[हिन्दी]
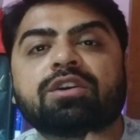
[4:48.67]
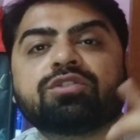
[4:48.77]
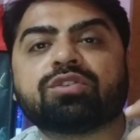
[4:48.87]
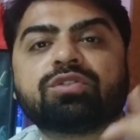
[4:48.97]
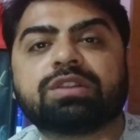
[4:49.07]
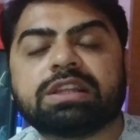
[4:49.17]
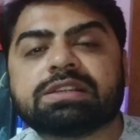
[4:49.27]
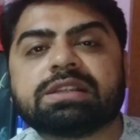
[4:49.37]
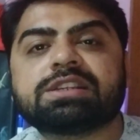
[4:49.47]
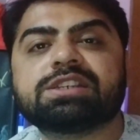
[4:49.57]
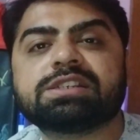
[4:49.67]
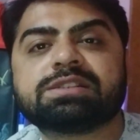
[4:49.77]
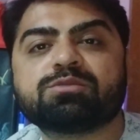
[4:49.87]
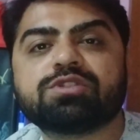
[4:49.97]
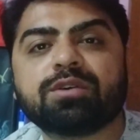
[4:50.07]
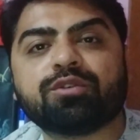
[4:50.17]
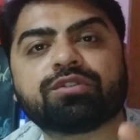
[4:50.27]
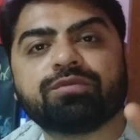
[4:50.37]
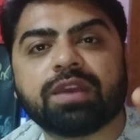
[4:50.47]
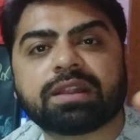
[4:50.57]
जो तीसरी चीज़ मुझे
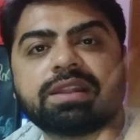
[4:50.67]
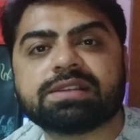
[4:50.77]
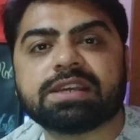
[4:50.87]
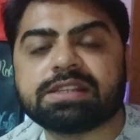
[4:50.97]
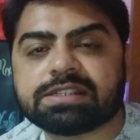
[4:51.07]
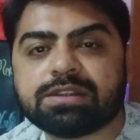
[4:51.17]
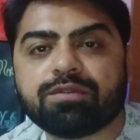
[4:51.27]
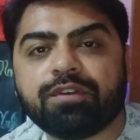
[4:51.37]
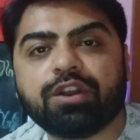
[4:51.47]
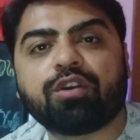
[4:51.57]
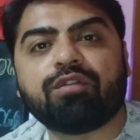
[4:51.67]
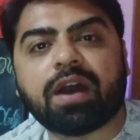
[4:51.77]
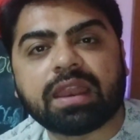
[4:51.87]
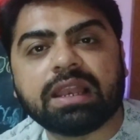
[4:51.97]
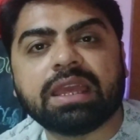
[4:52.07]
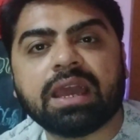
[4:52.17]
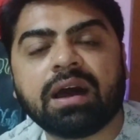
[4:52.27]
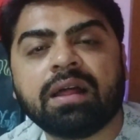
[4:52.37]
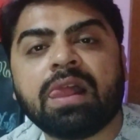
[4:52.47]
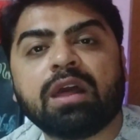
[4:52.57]
उस व्यक्ति से जिसने वीडियो को वायरल
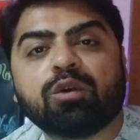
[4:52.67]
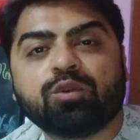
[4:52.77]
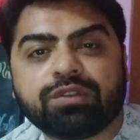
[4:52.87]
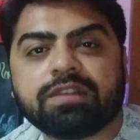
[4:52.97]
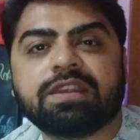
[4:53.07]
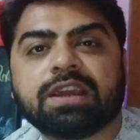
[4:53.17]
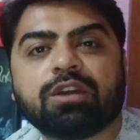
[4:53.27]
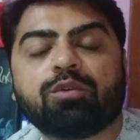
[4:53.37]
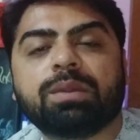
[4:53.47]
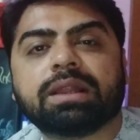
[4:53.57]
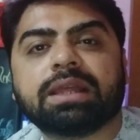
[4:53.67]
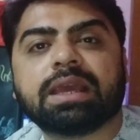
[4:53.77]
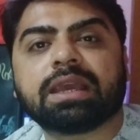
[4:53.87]
किया उससे सीखने को मिलती